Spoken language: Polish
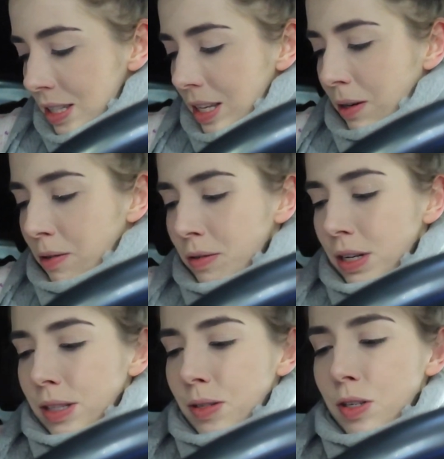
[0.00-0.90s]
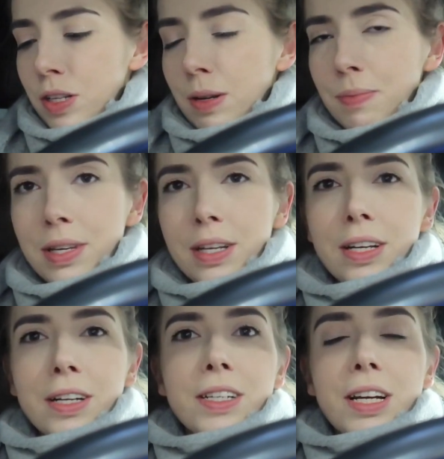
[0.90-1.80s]
przystankuje, coś się napije,
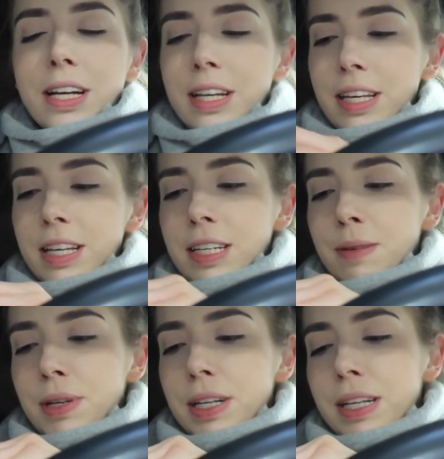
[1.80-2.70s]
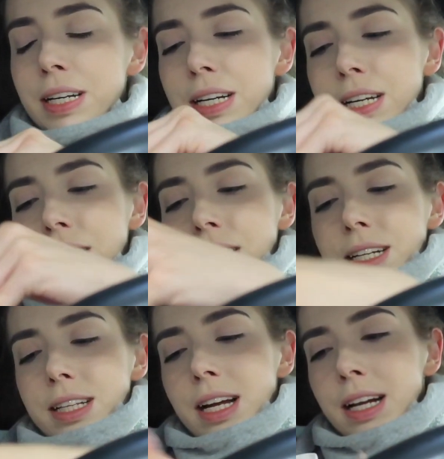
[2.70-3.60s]
także jedziemy
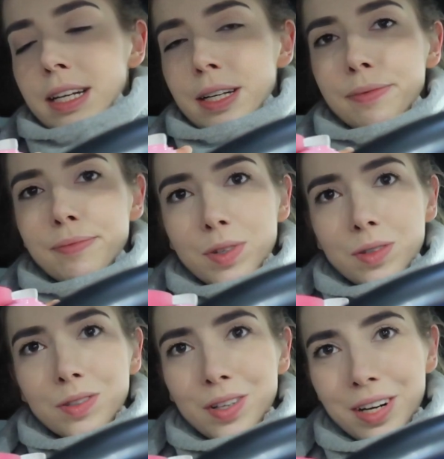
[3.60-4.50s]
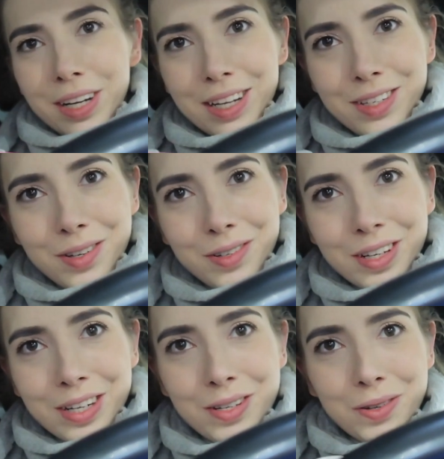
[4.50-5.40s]
dalej. No, trochę gardzio,
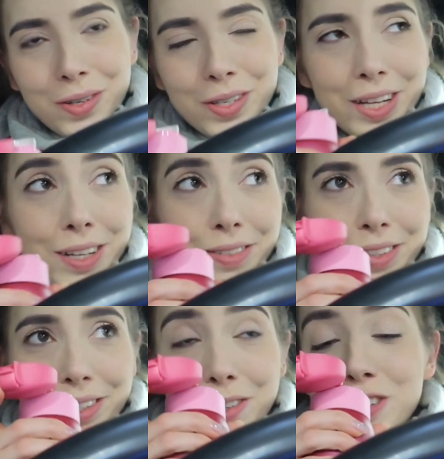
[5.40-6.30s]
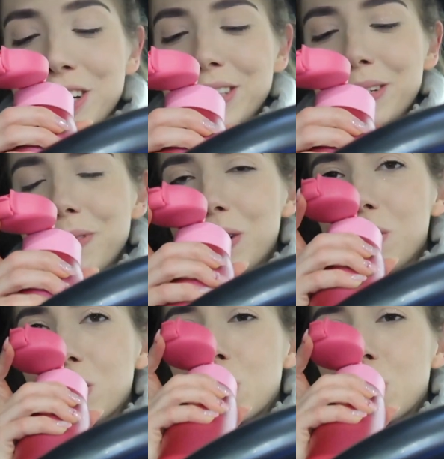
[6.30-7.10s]
gardziołko siada, więc oszczędzam ten głos.